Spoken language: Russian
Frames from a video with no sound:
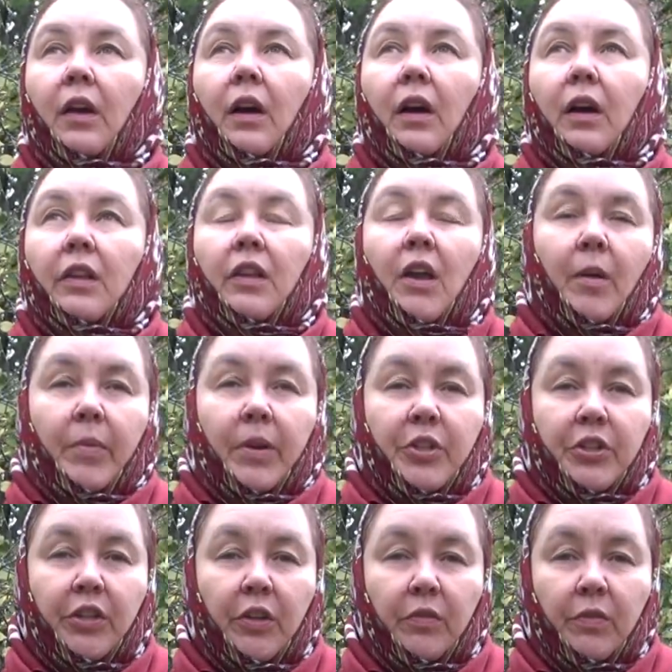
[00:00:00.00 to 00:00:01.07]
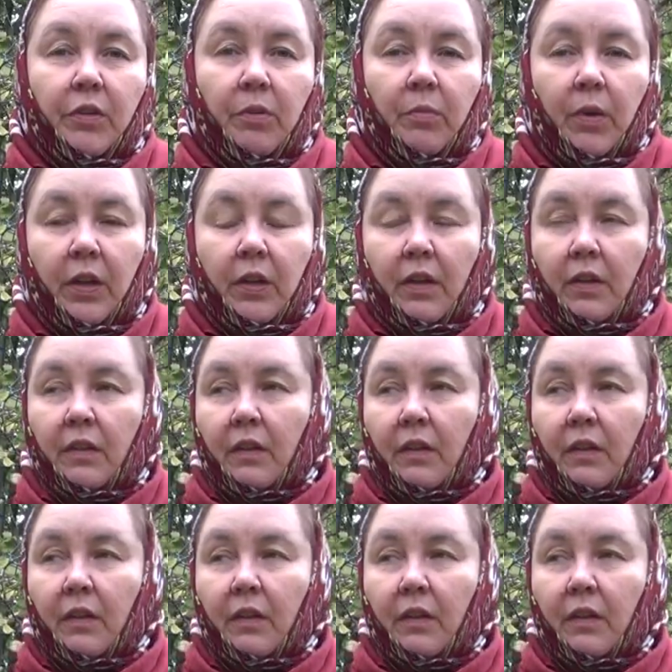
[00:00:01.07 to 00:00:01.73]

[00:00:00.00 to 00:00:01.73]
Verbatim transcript: а, не обращает внимания.